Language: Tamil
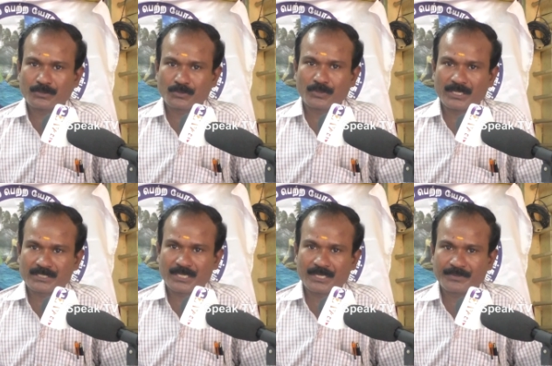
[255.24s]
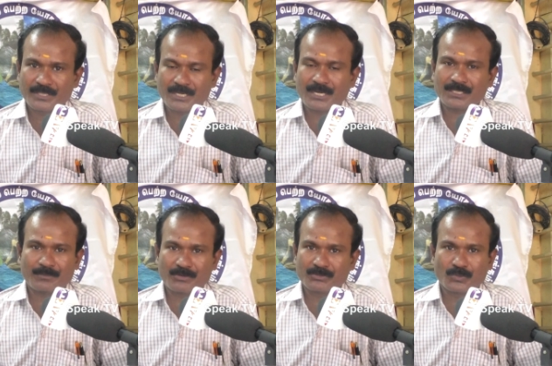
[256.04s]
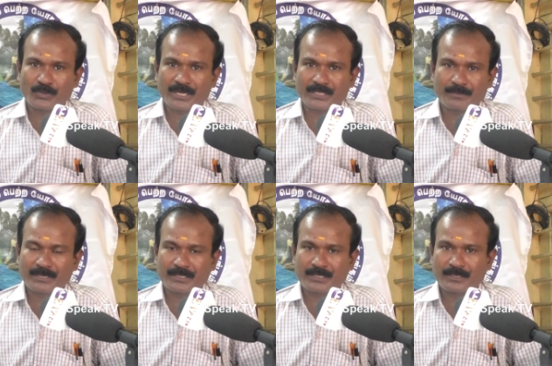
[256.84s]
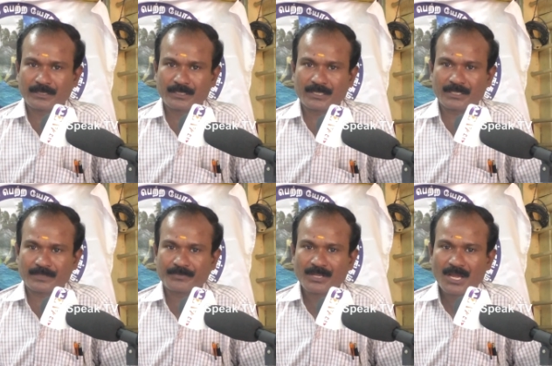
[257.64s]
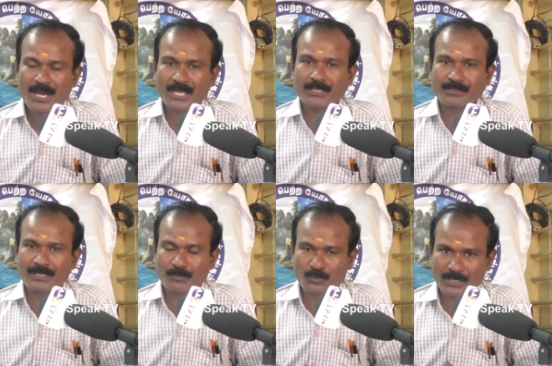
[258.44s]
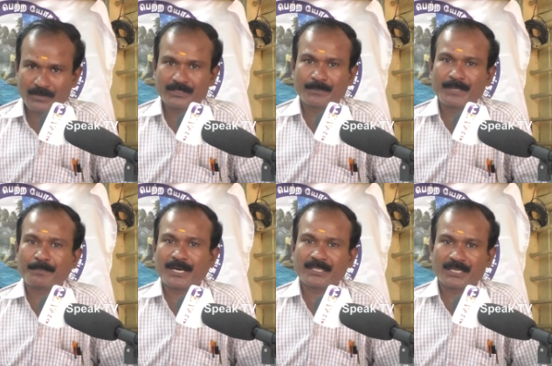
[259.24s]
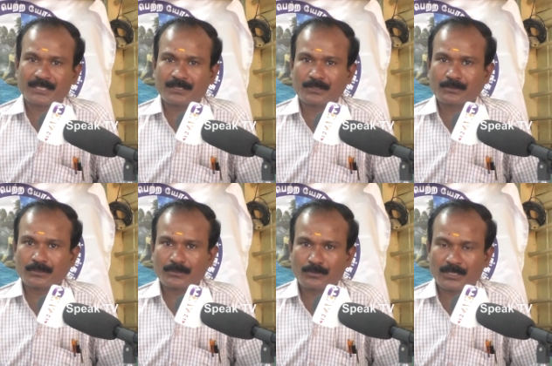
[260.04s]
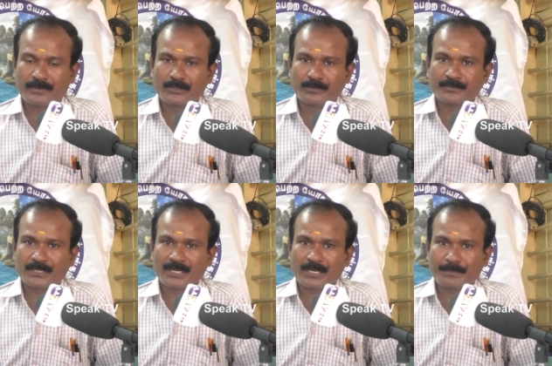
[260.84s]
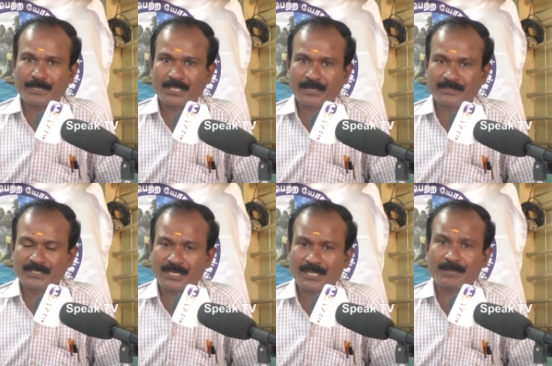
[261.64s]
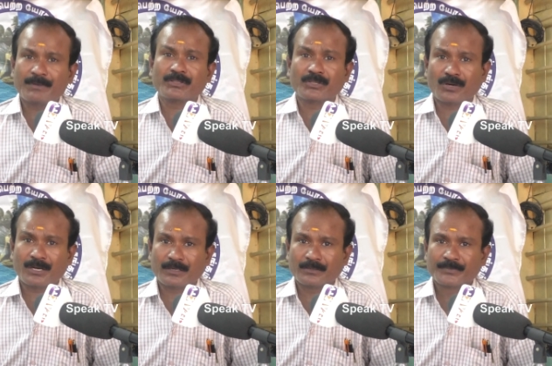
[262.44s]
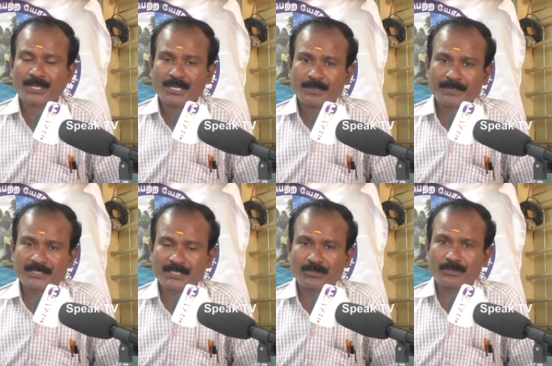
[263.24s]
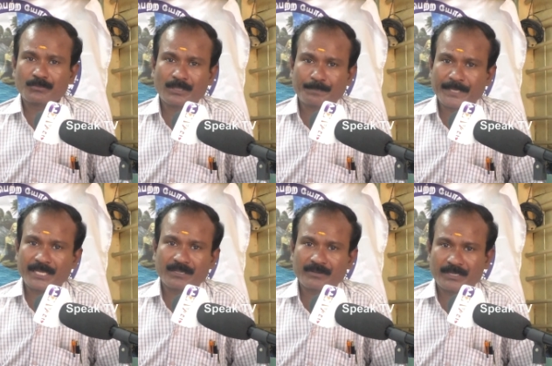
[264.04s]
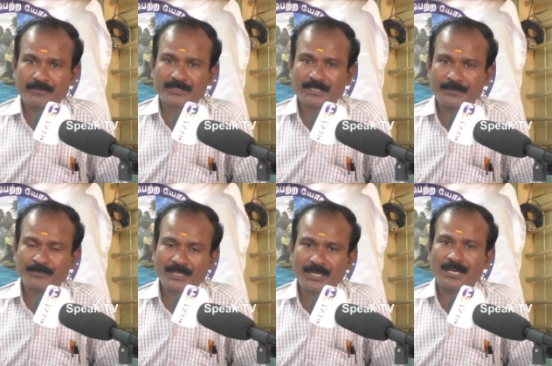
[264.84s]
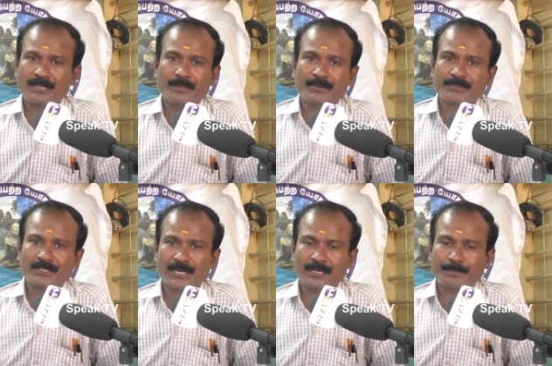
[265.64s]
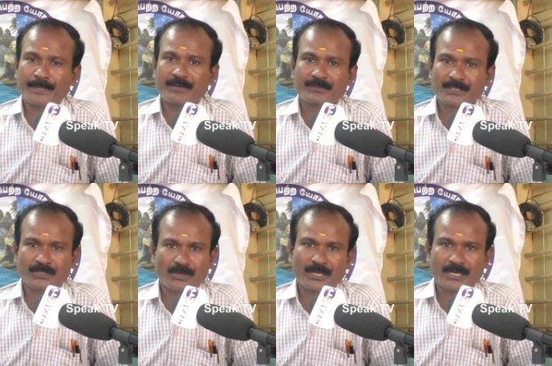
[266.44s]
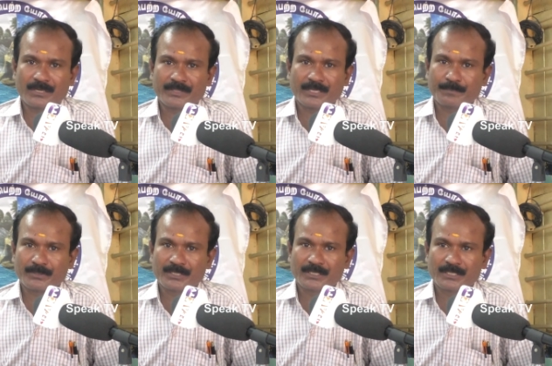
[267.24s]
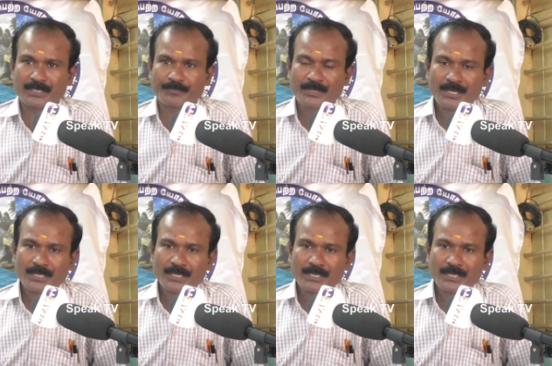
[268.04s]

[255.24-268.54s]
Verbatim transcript: சூழ்நிலையும் சரி இதனால தான் நமக்கு வந்து நோய் அதிகமாக இருக்கிறது அதை வந்து நம்ம உடலை வந்து எப்படி பாதுகாக்க கொள்ள வேண்டும் என்ற அடிப்படையில் தான் வந்து எல்லாருமே வந்து யோகா பண்ணணும் இப்போ சிறுவர் முதல் பெரியவரை வந்து எல்லாருமே வந்து அடிப்படையை வந்து யோகா கல்வி தான் இப்போ இருக்குது